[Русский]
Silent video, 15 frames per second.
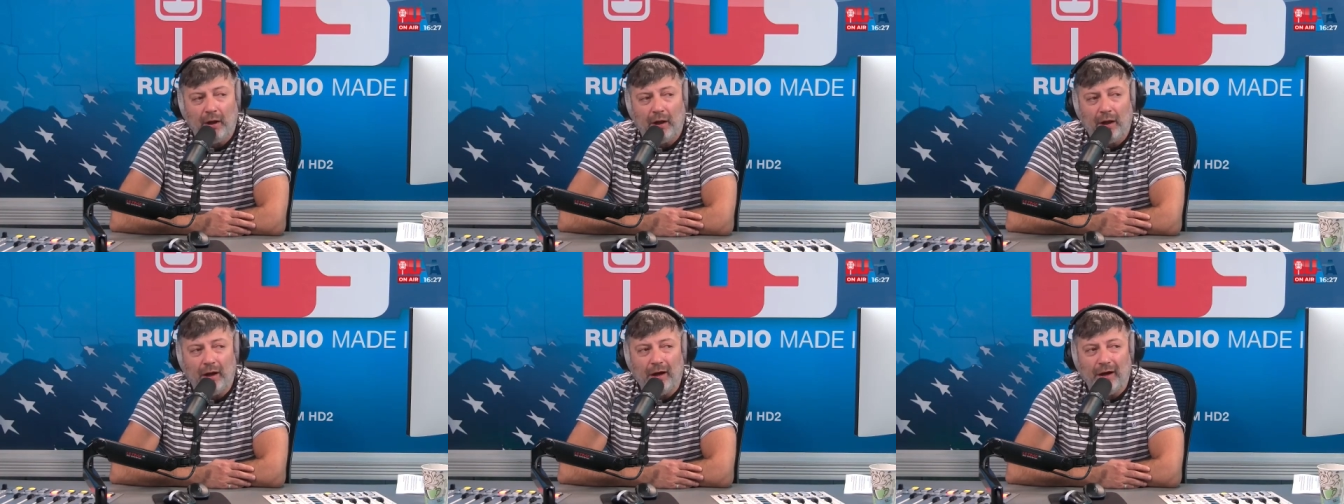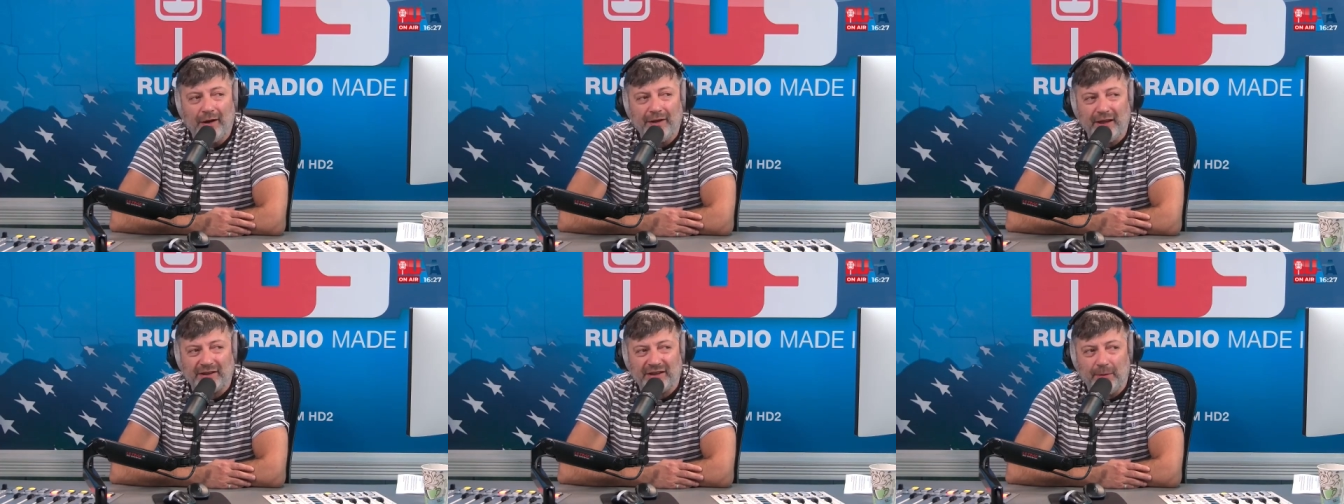а
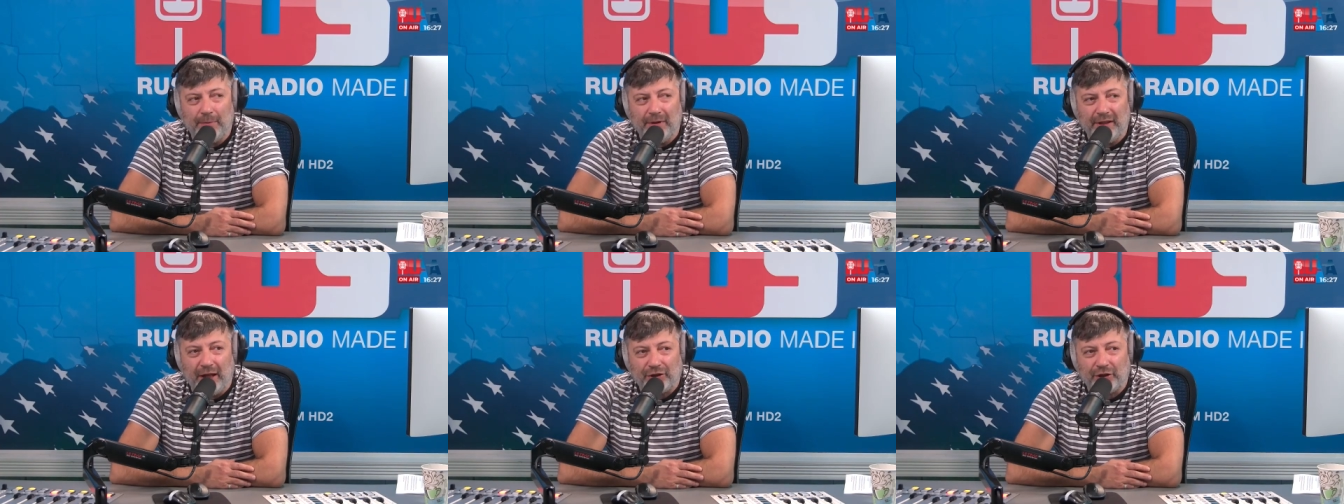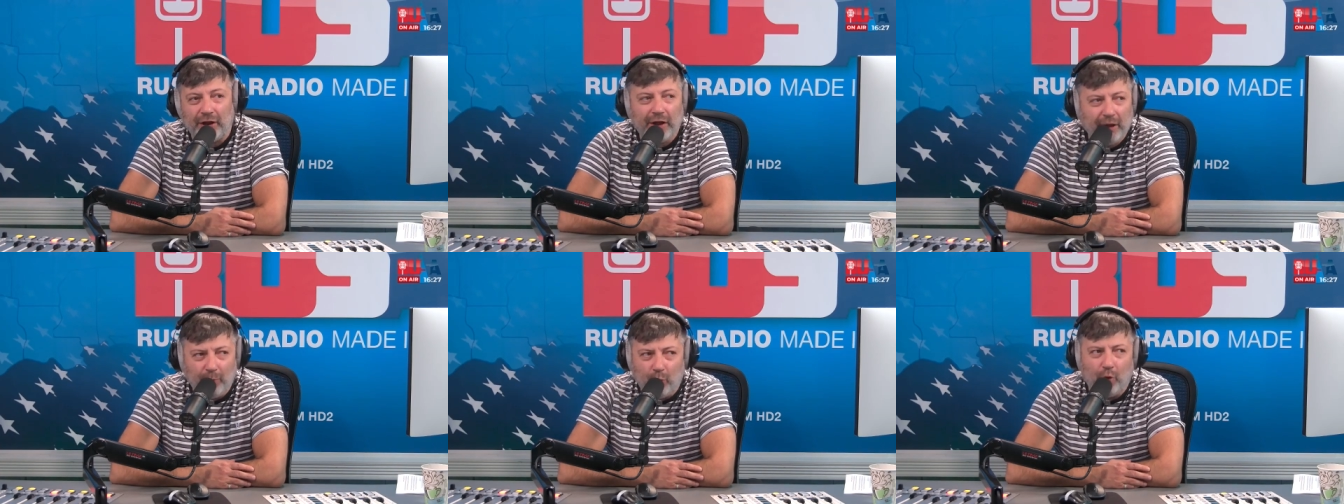если бы наша
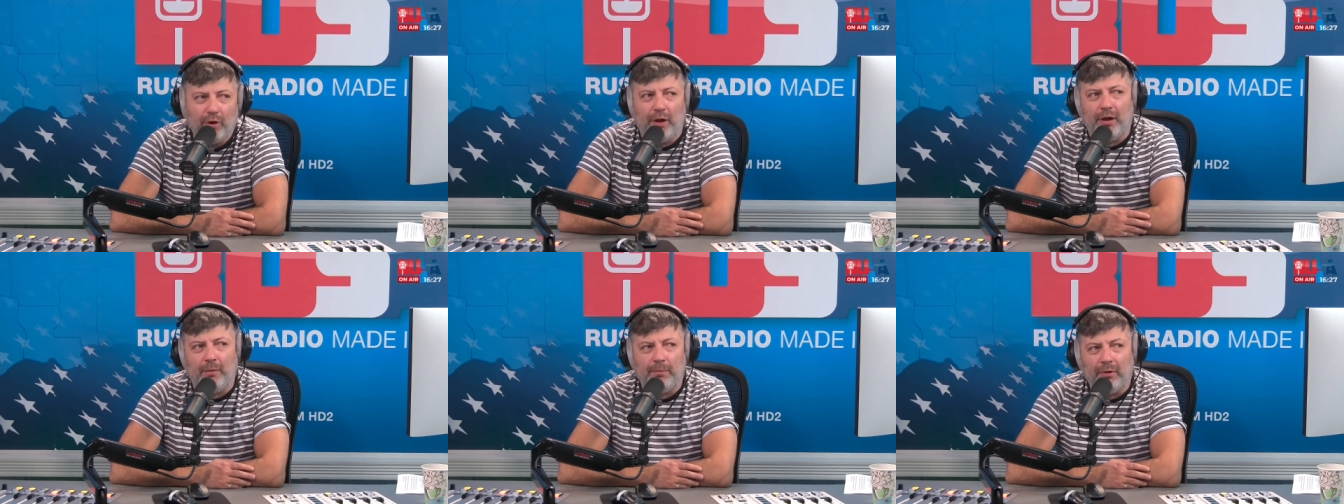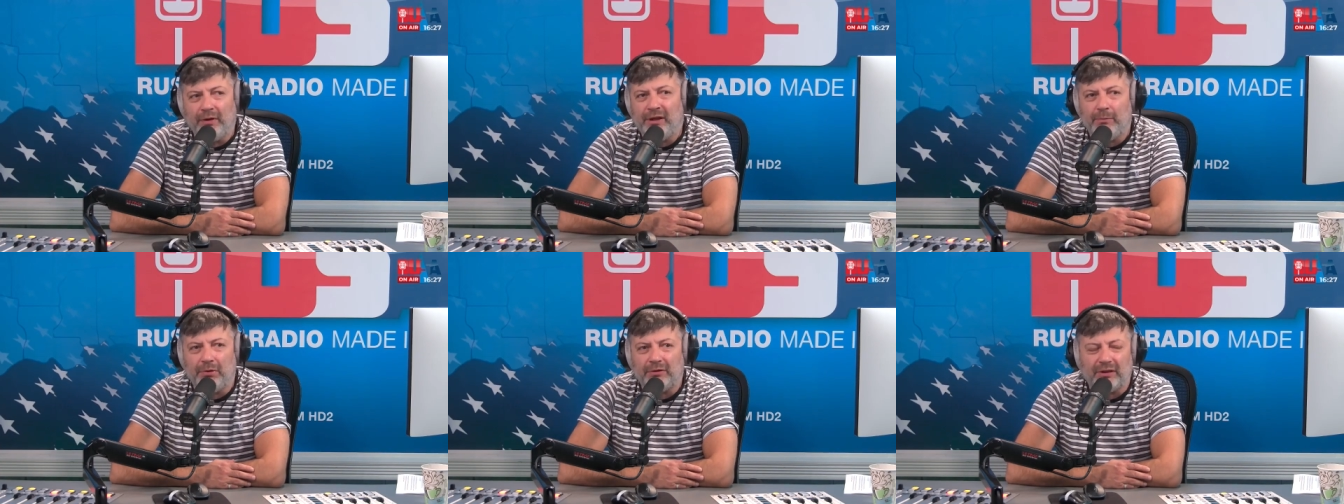гегемония
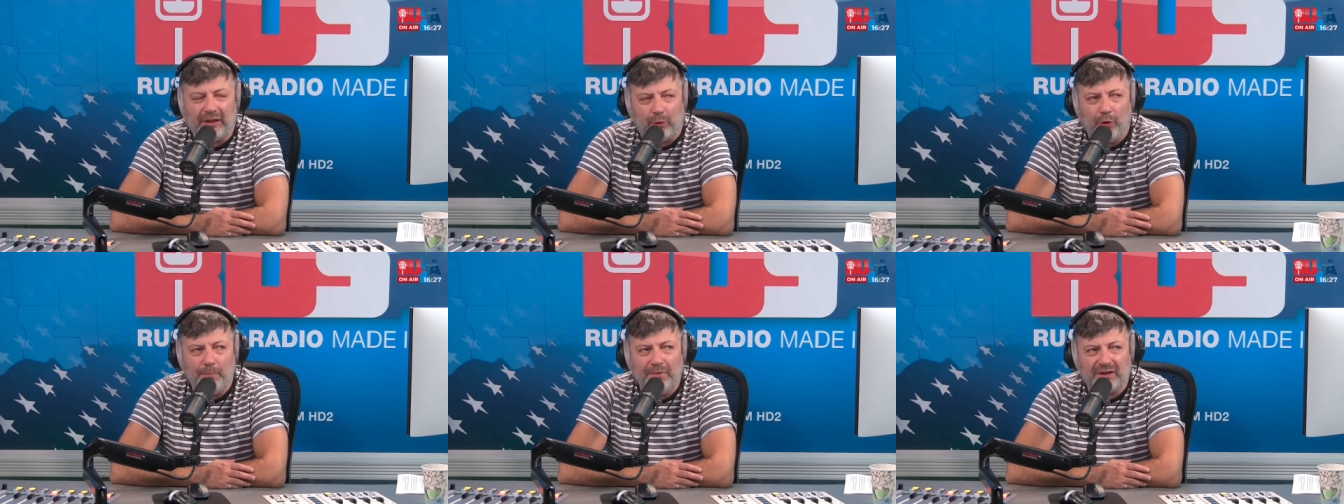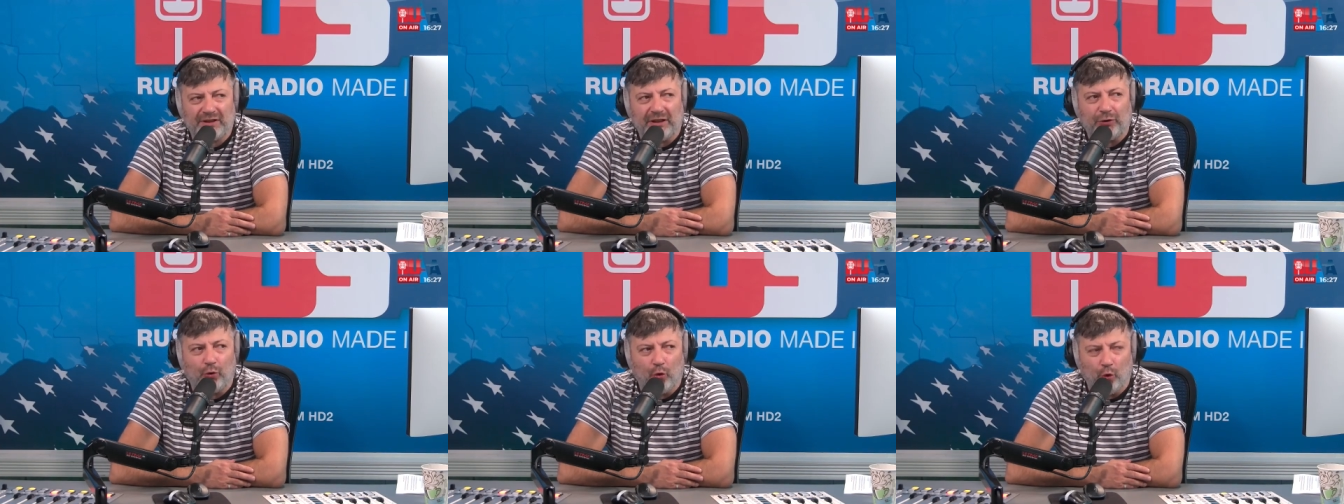не была такой
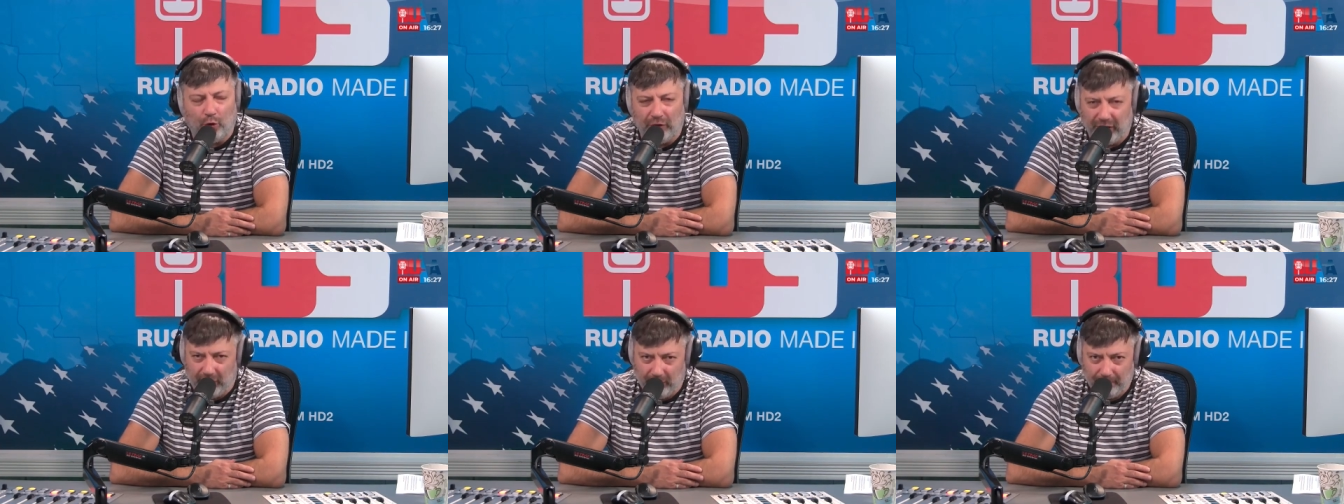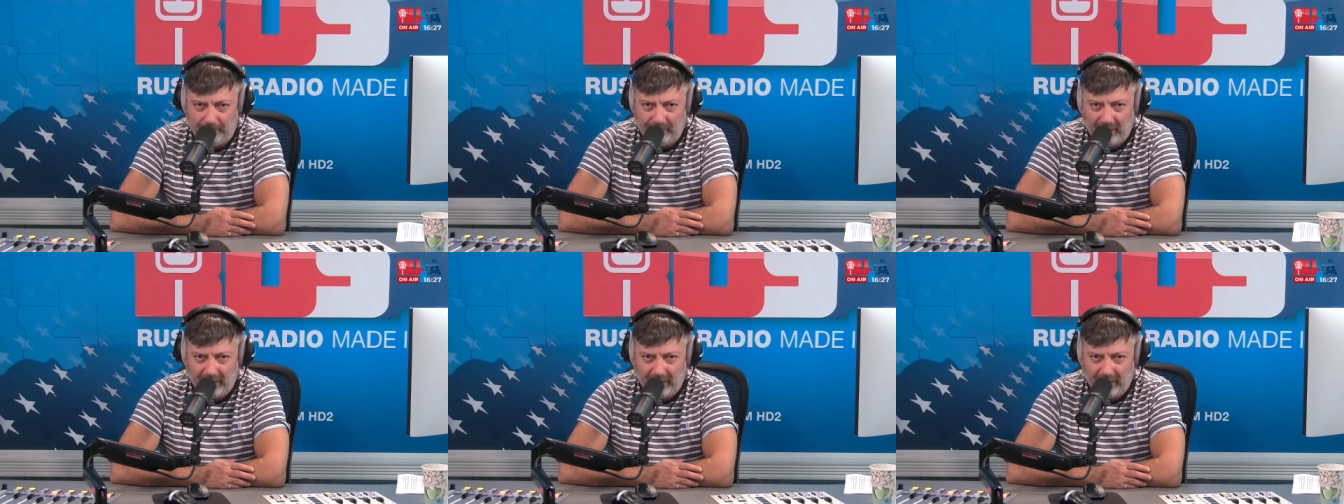бестолковой,